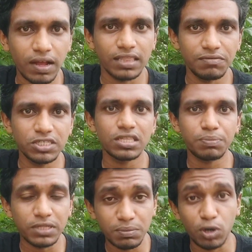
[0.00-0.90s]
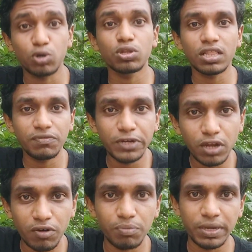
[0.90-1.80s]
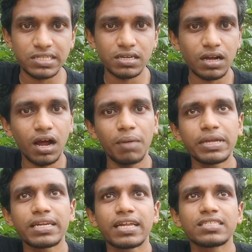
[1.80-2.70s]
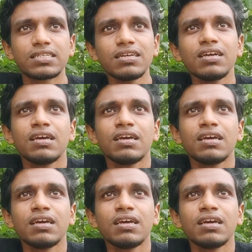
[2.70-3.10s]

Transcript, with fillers: அந்த விஷயத்தை பற்றி மட்டும்தான் அந்த வீடியோவில் அவன் பேசியிருக்கான் அப்படின்னு நினச்சிட்டு